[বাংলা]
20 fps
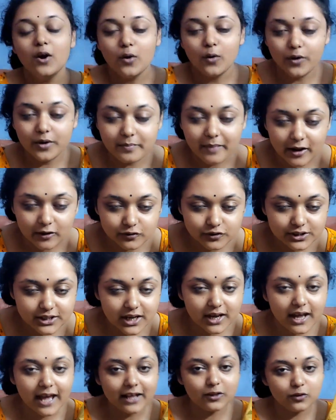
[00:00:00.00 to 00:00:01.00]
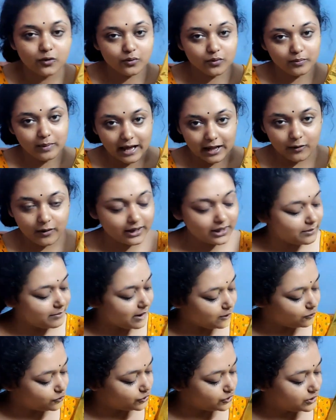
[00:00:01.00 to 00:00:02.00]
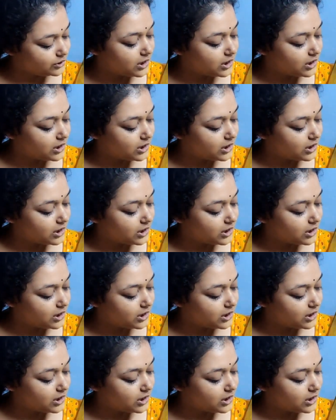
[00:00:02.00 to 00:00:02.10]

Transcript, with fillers: ওই মানুষটা এত ভালো একটা মানুষ